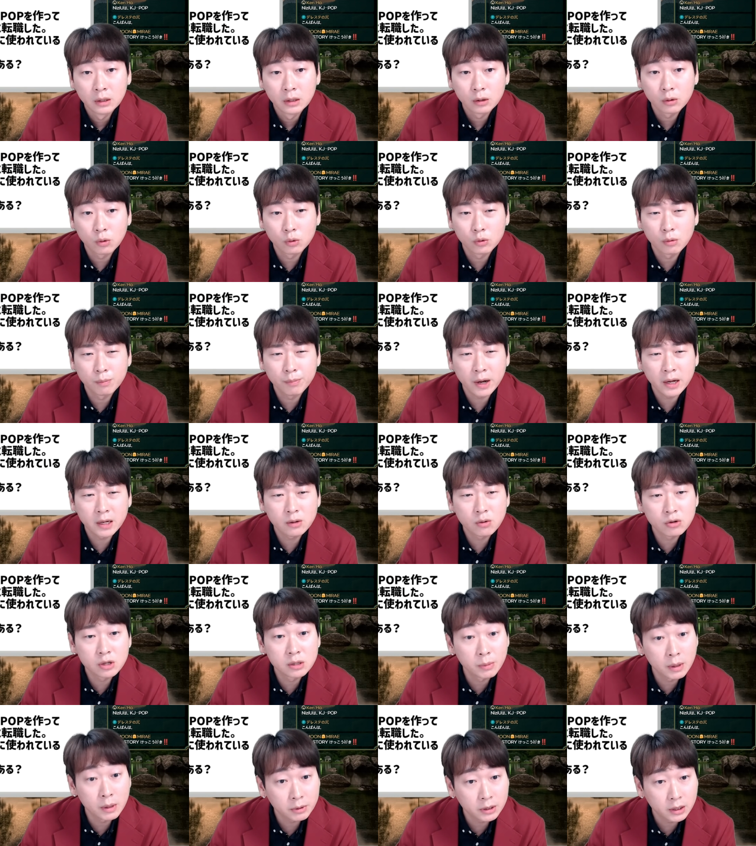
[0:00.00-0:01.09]
この売
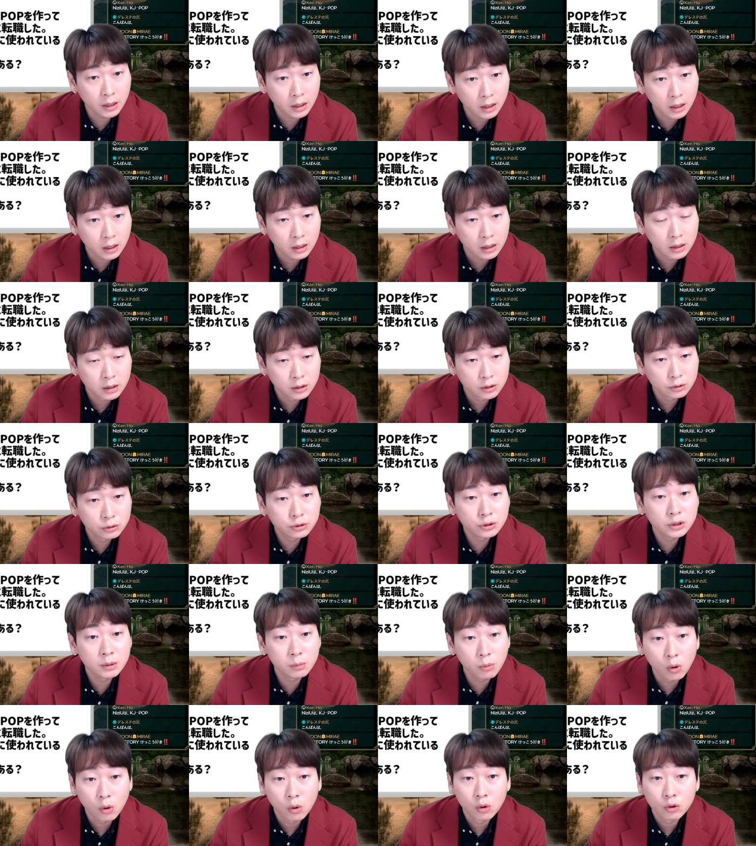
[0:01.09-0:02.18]
国名みたいな風にも